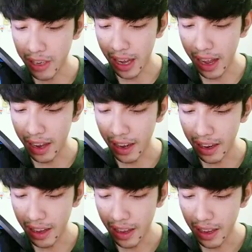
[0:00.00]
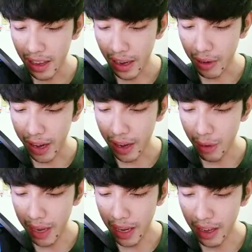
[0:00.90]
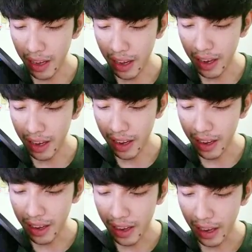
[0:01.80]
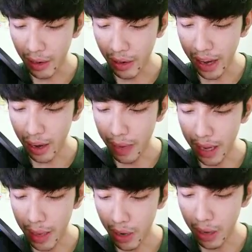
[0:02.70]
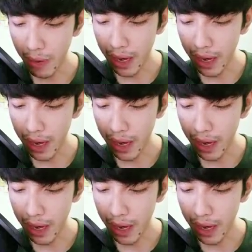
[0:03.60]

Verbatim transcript: ก็ได้เข้ามาเลยบอกเล